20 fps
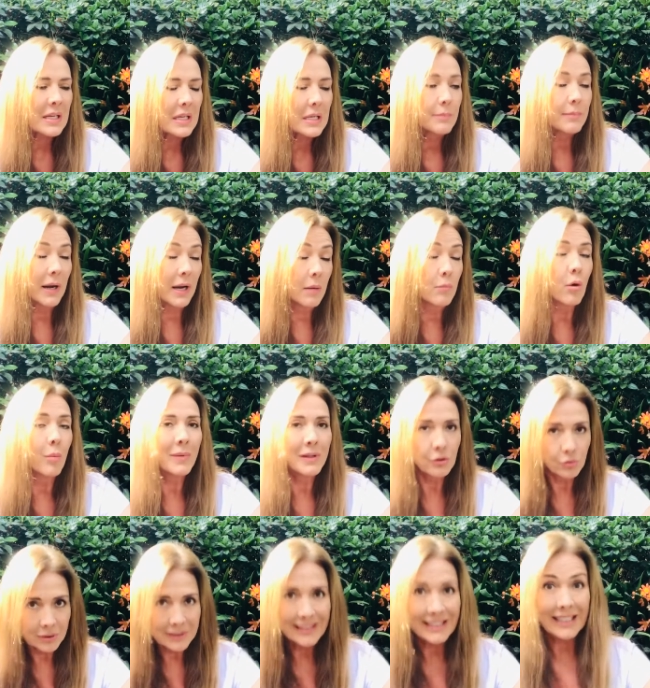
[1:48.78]
para el
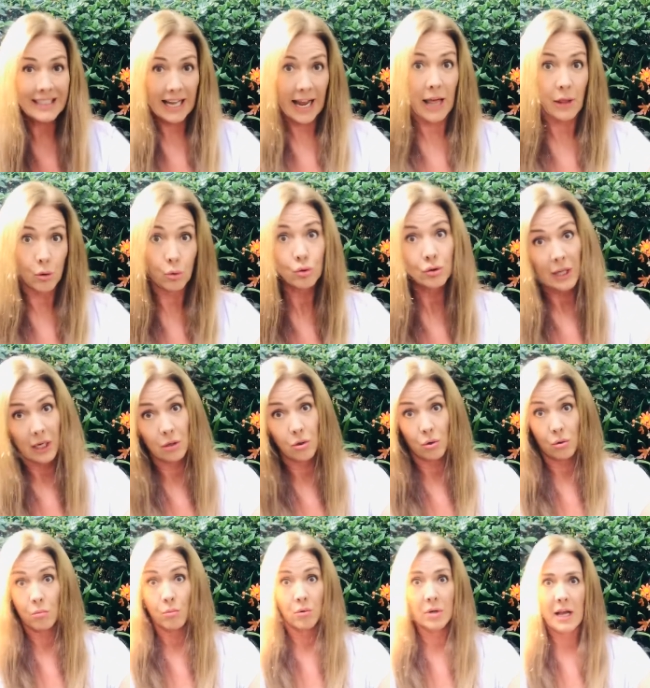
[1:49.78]
momento indicado usarlo
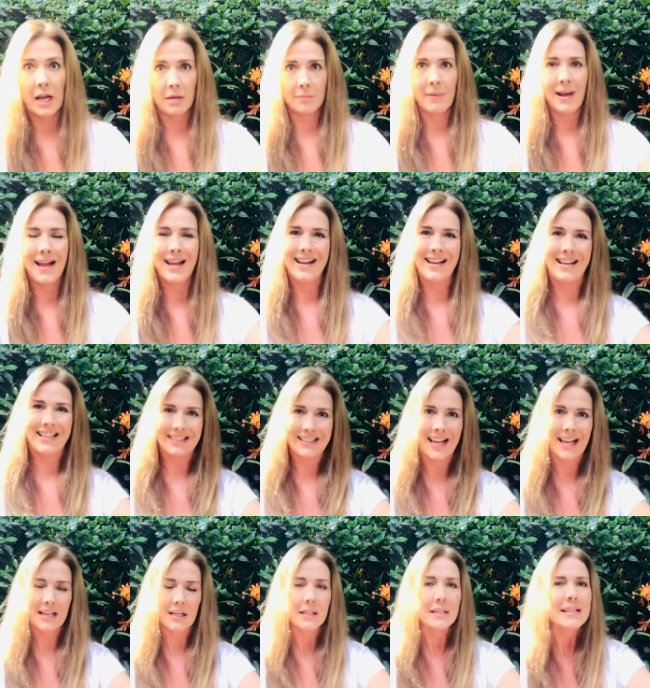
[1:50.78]
como un arma
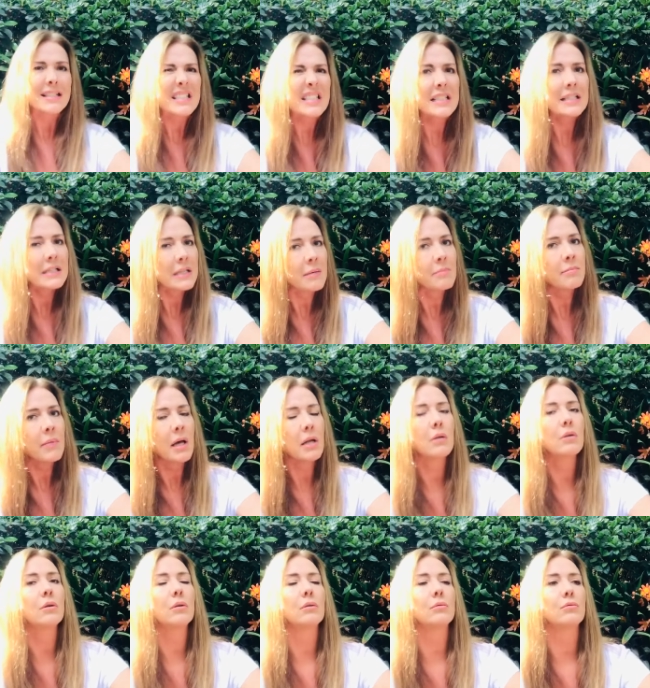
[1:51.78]
letal. Sin
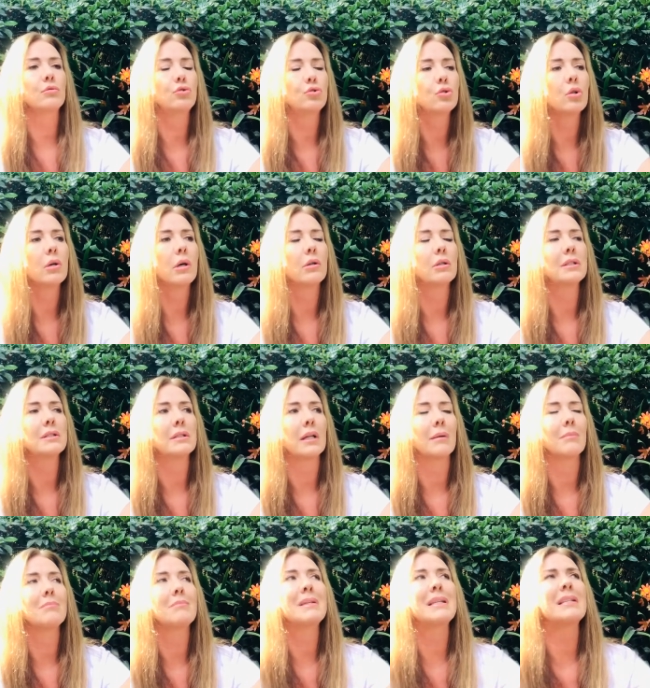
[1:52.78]
embargo, yo ahorita,
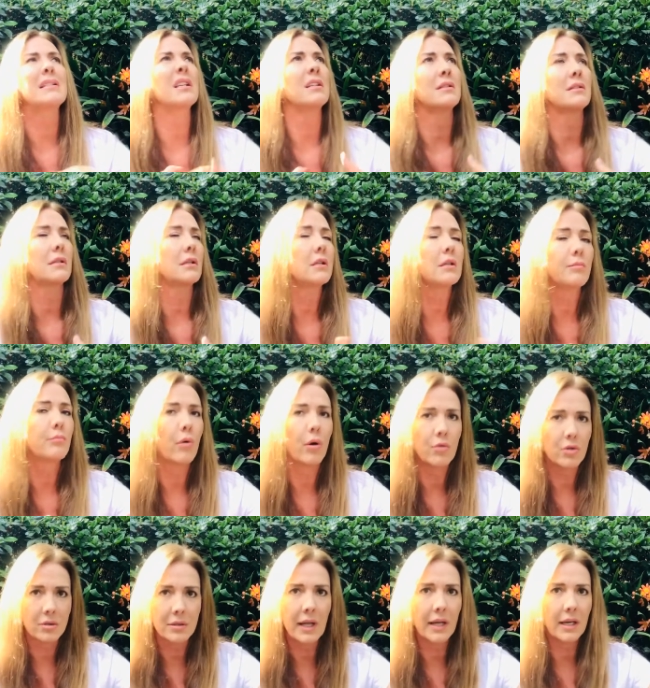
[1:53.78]
mi sentir, puedo
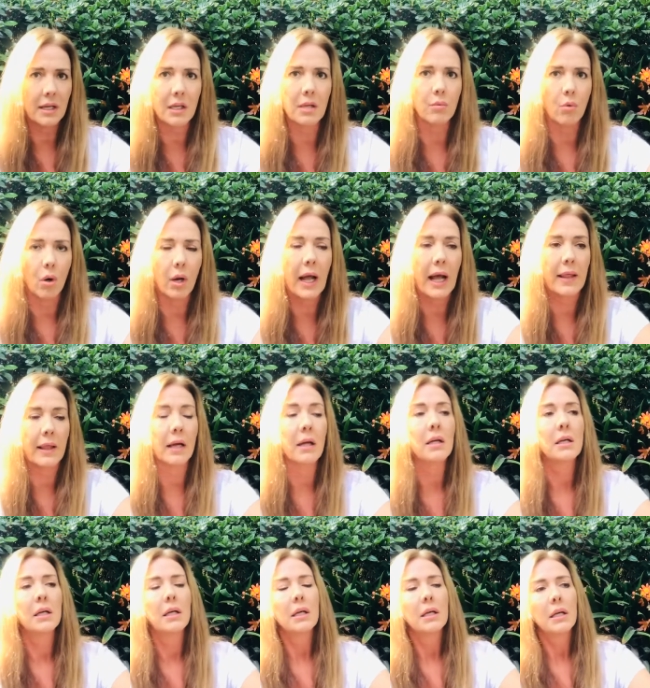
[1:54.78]
estar equivocada,
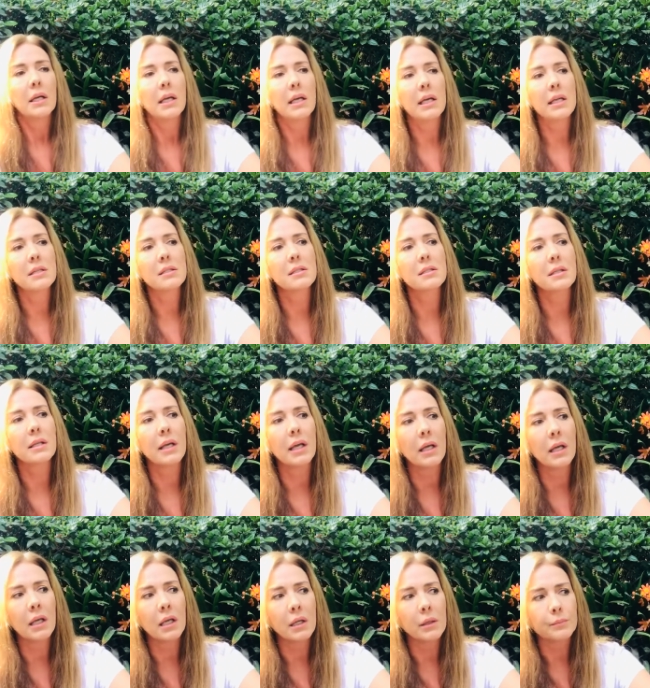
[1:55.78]
es
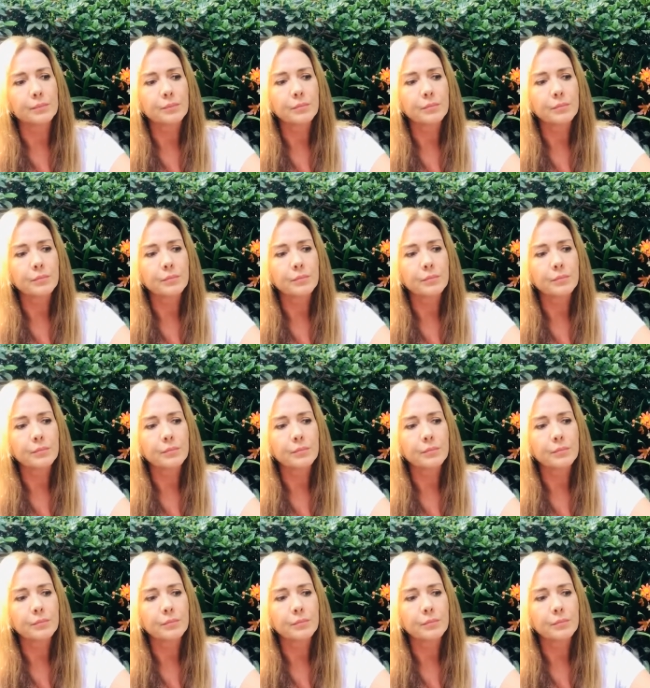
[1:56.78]
que